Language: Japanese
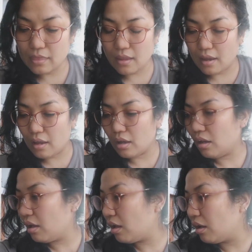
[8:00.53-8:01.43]
やで
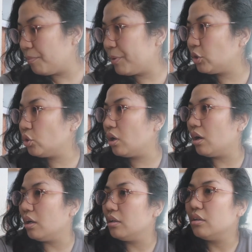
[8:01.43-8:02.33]
あベッド
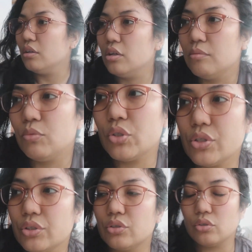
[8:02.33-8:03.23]
がもう
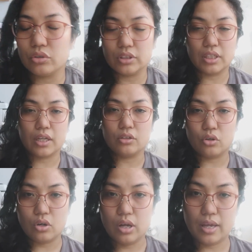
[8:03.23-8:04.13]
すぐ届くんだけ
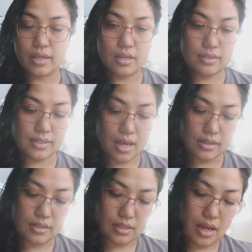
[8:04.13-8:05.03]
ど
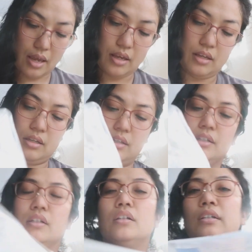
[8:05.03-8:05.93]
キングサイズで
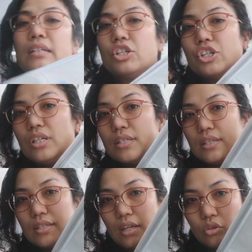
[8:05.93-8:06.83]

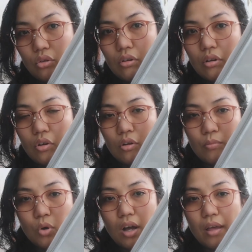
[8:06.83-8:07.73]
シーツセット
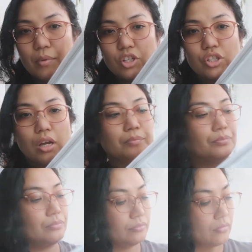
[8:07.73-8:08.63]
も買いました
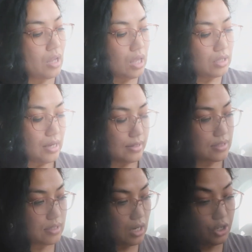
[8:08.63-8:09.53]

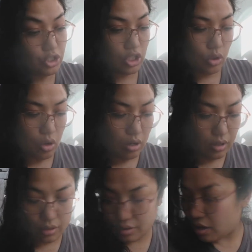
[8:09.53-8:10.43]
Yes 白
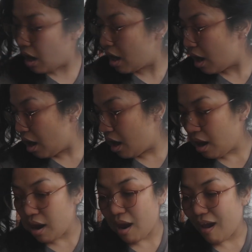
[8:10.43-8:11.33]

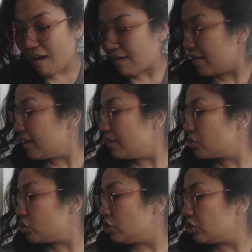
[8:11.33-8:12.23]
洗いや
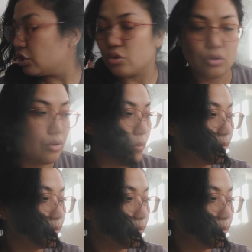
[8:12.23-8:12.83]
すい白